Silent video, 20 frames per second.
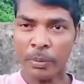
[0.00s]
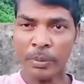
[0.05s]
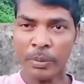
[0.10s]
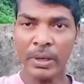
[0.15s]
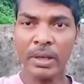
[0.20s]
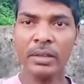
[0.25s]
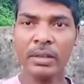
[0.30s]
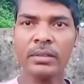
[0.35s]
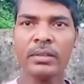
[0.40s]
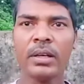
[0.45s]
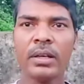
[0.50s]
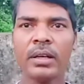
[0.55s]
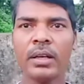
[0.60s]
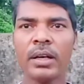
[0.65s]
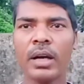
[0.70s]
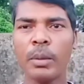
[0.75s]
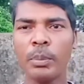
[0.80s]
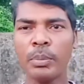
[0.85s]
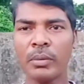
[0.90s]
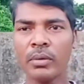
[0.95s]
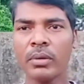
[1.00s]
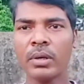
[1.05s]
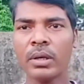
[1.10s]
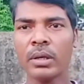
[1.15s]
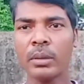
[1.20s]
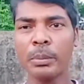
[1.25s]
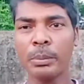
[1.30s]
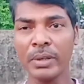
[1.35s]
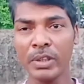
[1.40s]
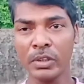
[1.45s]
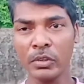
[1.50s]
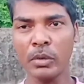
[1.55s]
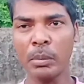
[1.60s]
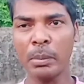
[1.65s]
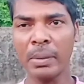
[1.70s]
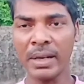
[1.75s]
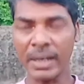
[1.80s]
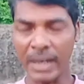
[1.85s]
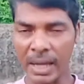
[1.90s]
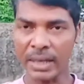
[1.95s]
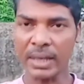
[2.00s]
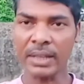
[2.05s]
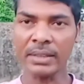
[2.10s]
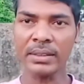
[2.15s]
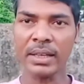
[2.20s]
फ्रेंड्स अगर आप लोग अगर वीडियो बनाना